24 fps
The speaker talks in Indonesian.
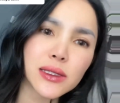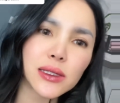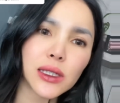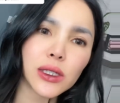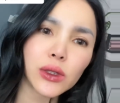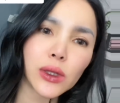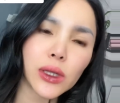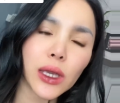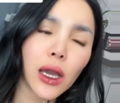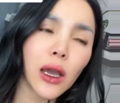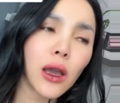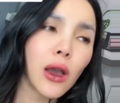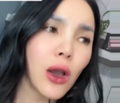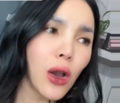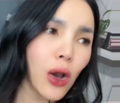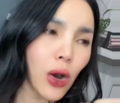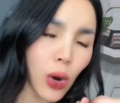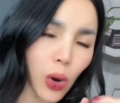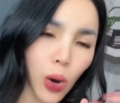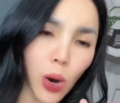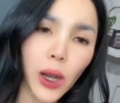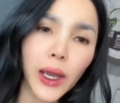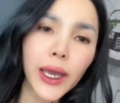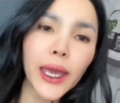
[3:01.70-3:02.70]
gitu ya.
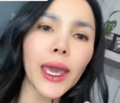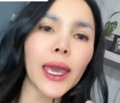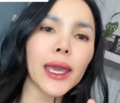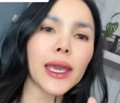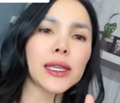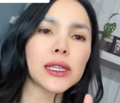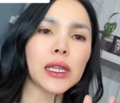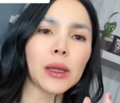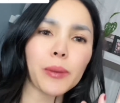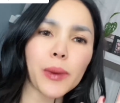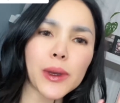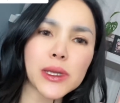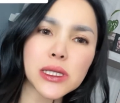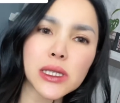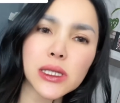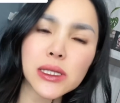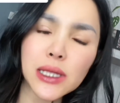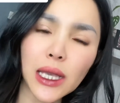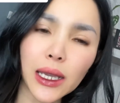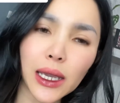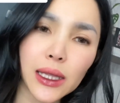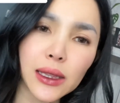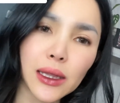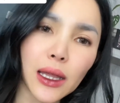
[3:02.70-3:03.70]
Oke, kita pasti
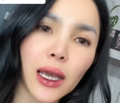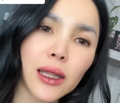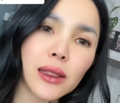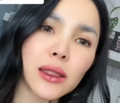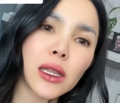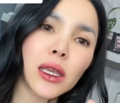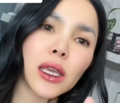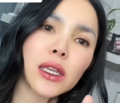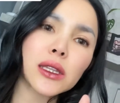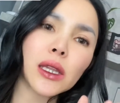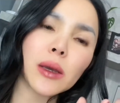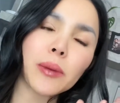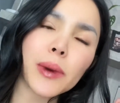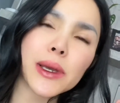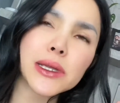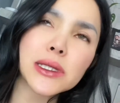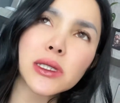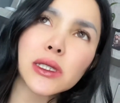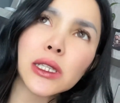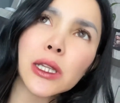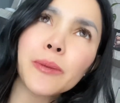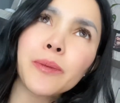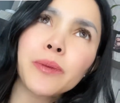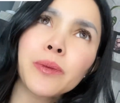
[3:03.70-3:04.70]
sakit hati, kita
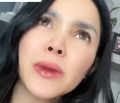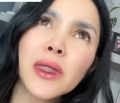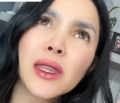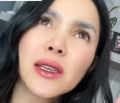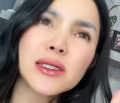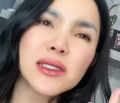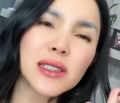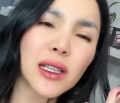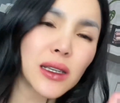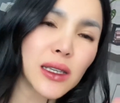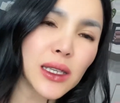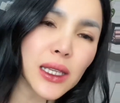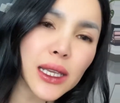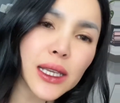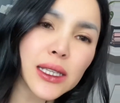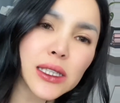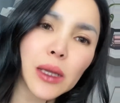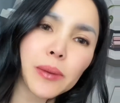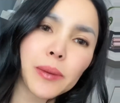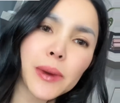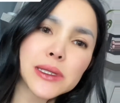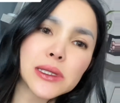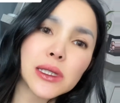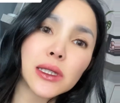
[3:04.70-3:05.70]
pasti sedih,
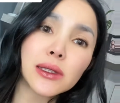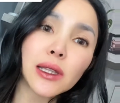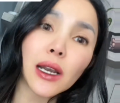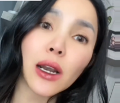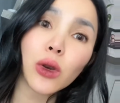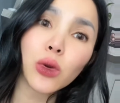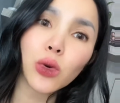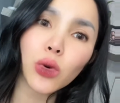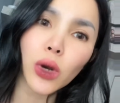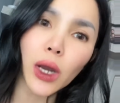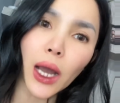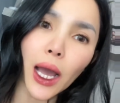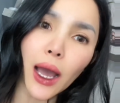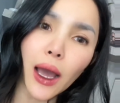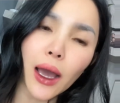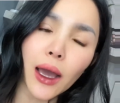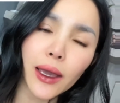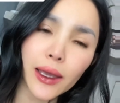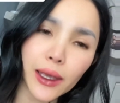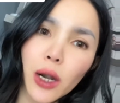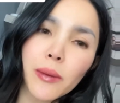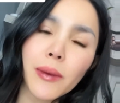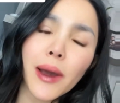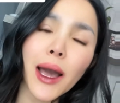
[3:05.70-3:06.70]
kita pasti terluka
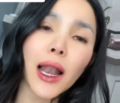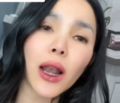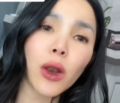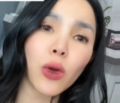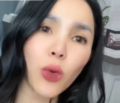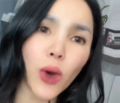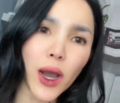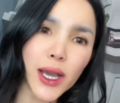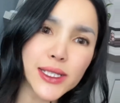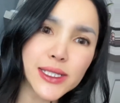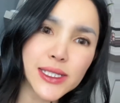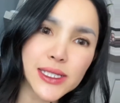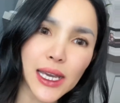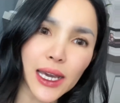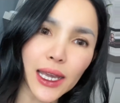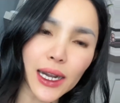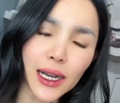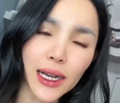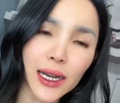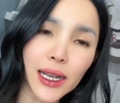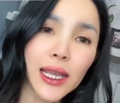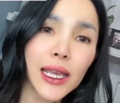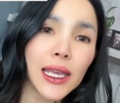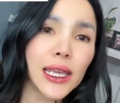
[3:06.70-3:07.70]
ya. Mal,
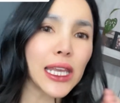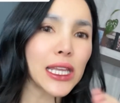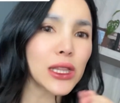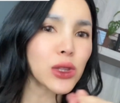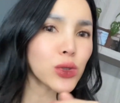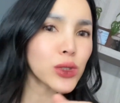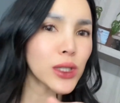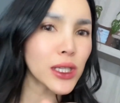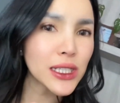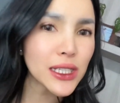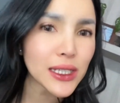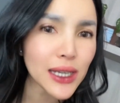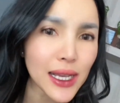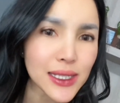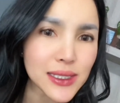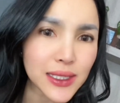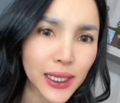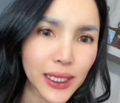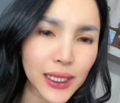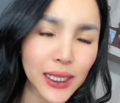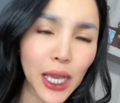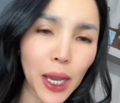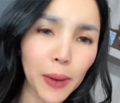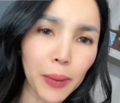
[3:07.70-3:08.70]
wajar. Itunya
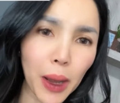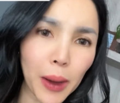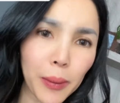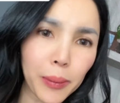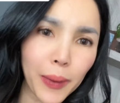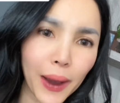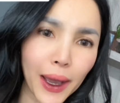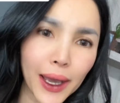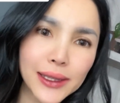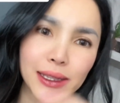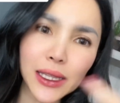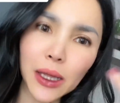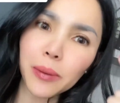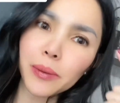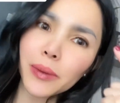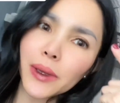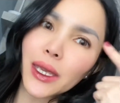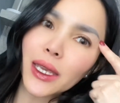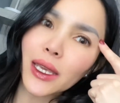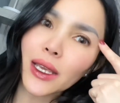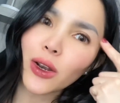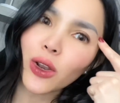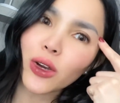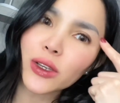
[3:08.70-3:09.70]
dirasain nggak apa-apa,
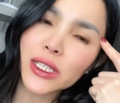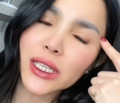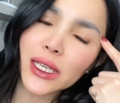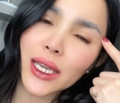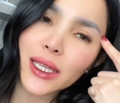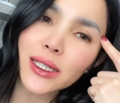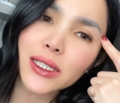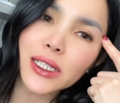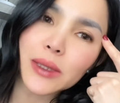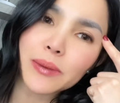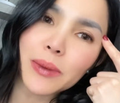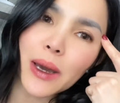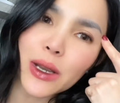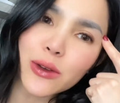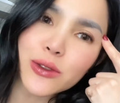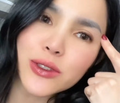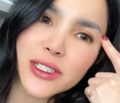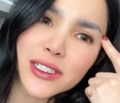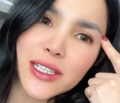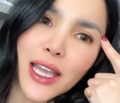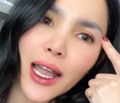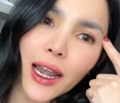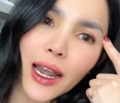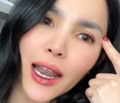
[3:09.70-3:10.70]
tapi logikanya tetap harus
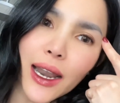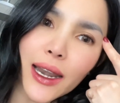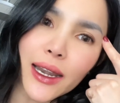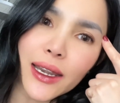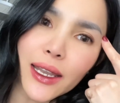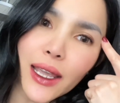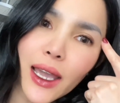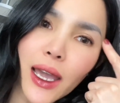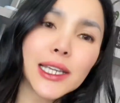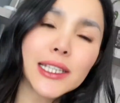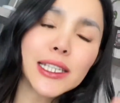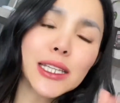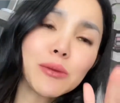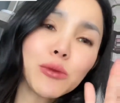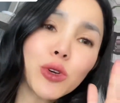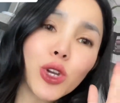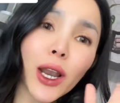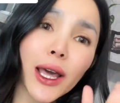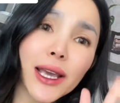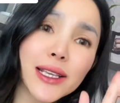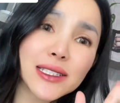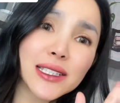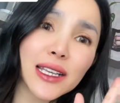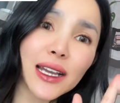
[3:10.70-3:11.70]
jalan ya.
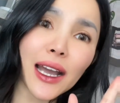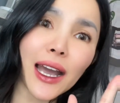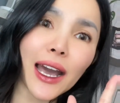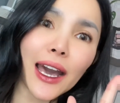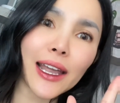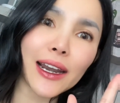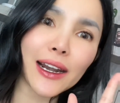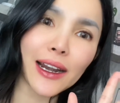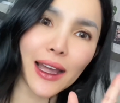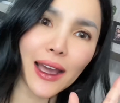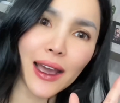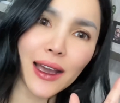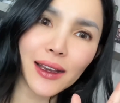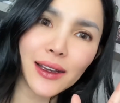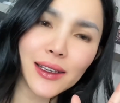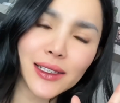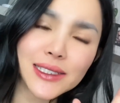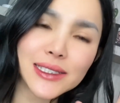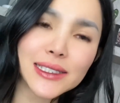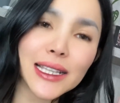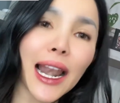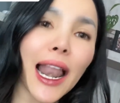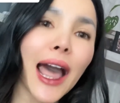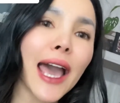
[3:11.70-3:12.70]
Dimulai sekarang
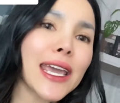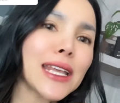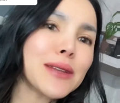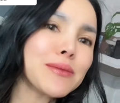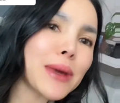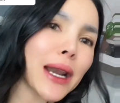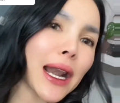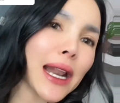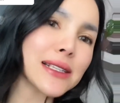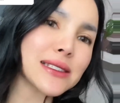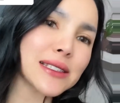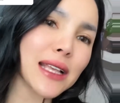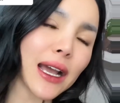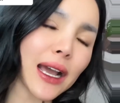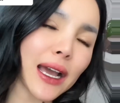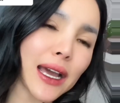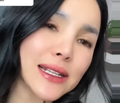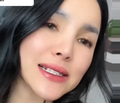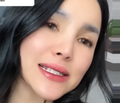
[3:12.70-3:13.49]
selain Selain merasakan